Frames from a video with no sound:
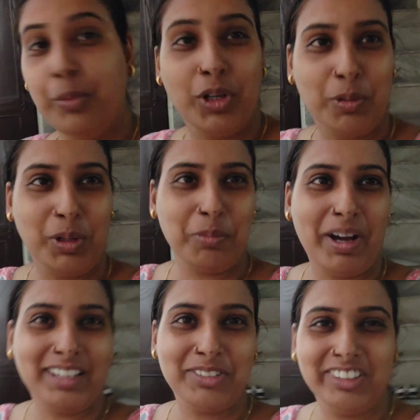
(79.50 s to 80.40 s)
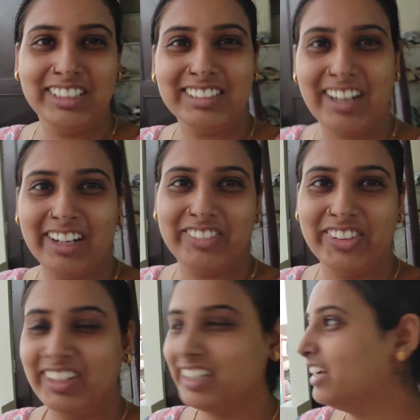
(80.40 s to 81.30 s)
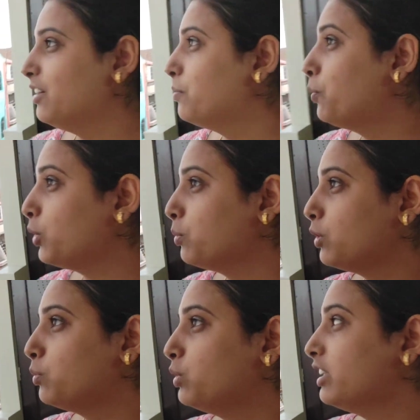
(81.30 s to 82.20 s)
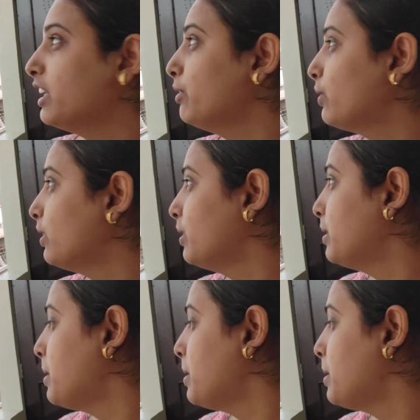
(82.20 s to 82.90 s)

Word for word: मोटी मोटी बारिश पड़नी स्टार्ट भी हो गई है मोटी मोटी बूंदे हैं बिल्कुल